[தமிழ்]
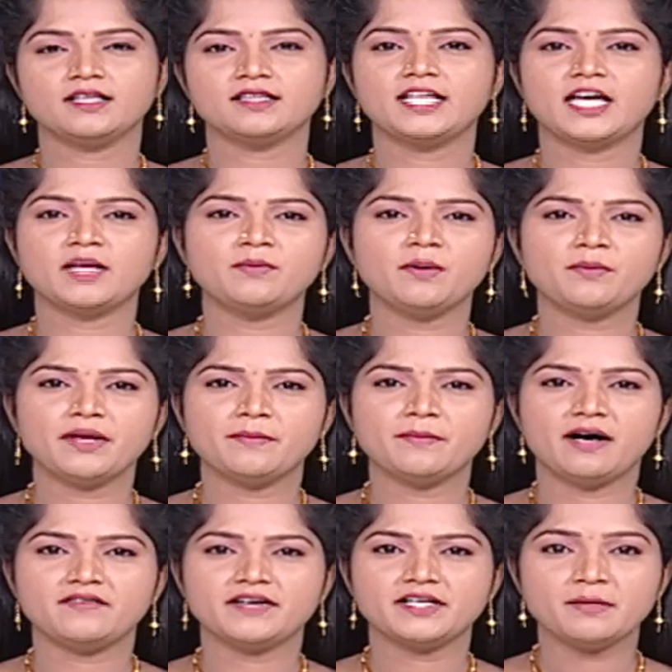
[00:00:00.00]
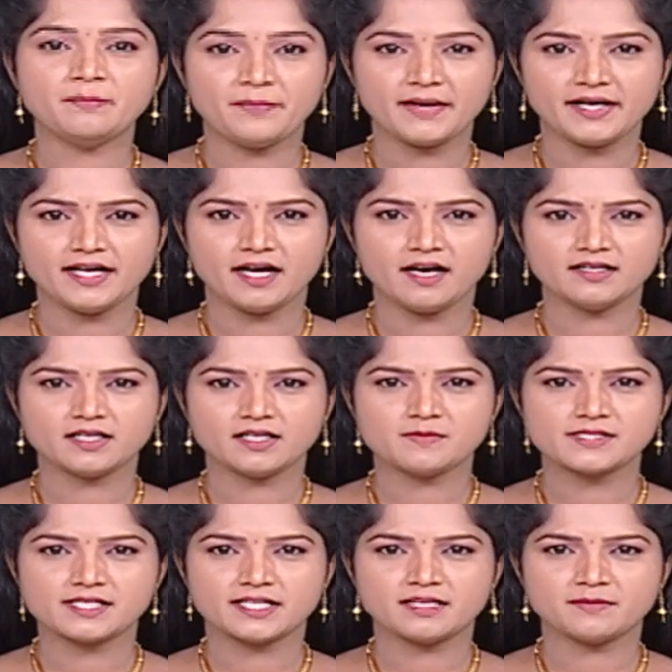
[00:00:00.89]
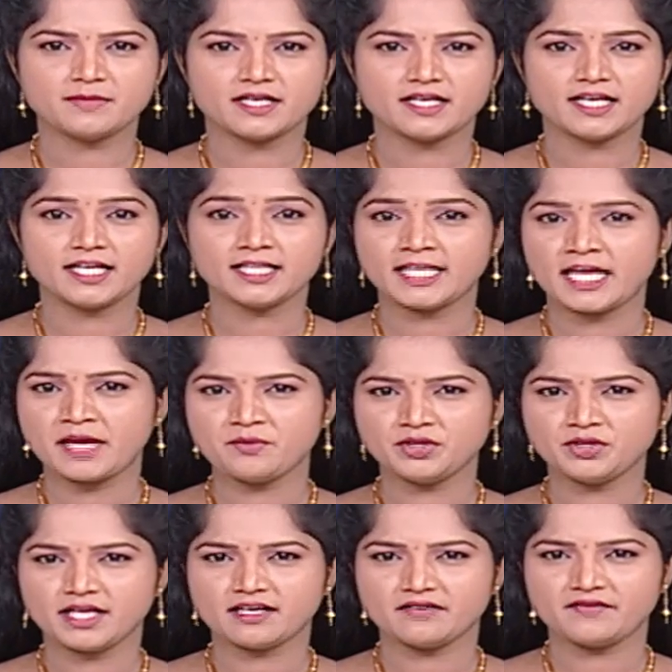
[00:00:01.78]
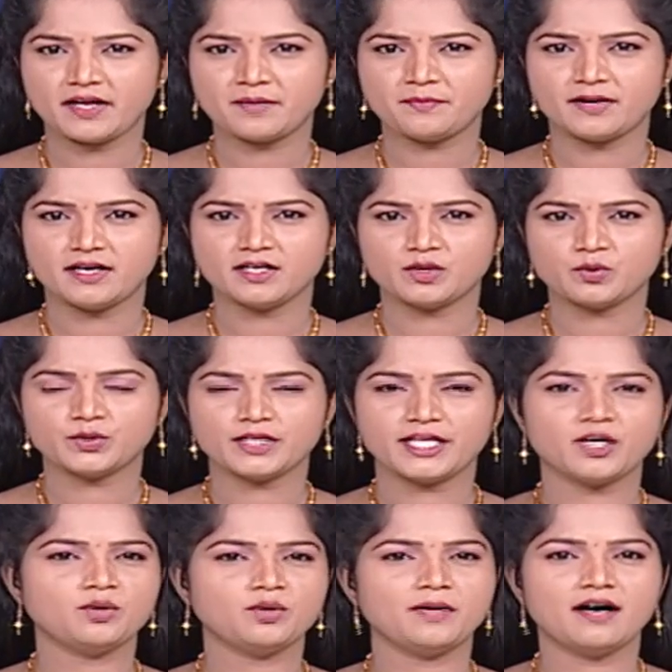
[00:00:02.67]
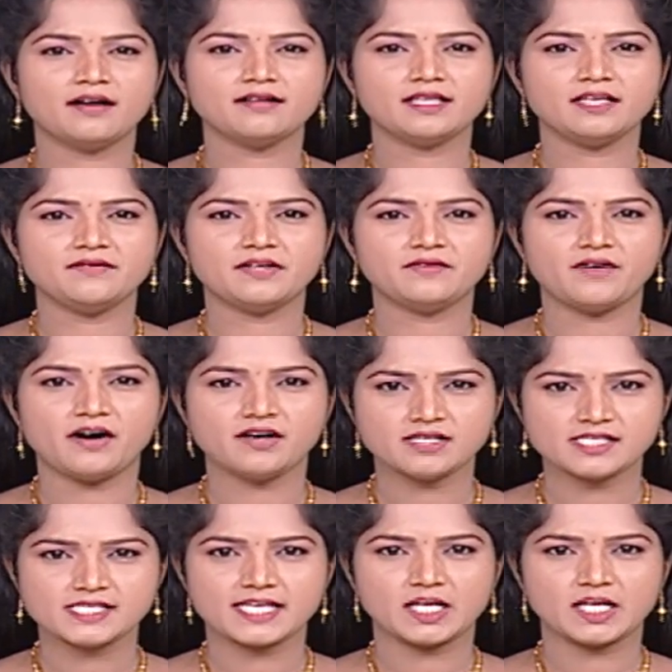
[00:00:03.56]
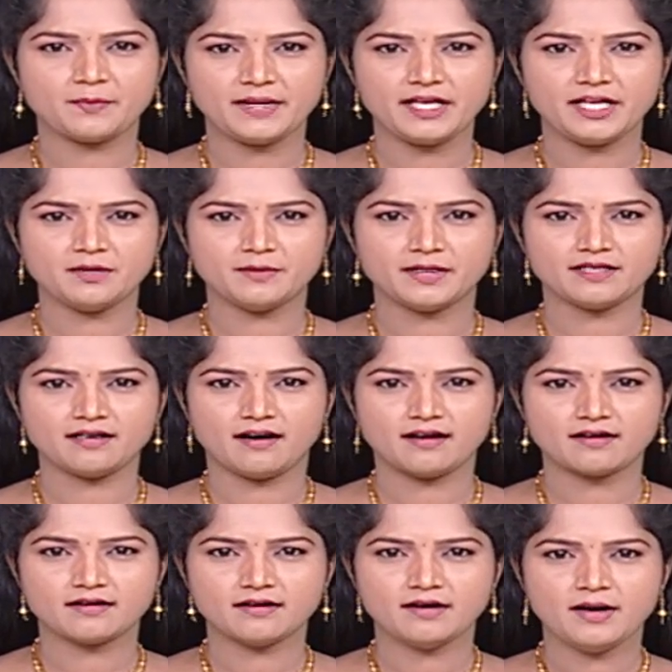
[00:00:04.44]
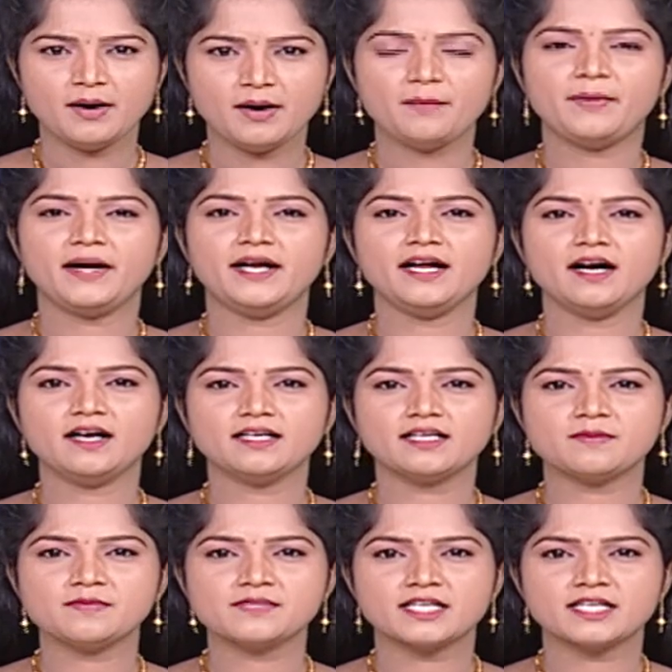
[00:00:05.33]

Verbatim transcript: தருமபுரி மாவட்டம் பெண்ணாகரம் சட்டமன்ற தேமுதிக வேட்பாளர் உதயகுமார் தீவிர வாக்கு சேகரிப்பில் ஈடுபட்டார் பெண்ணாகரம்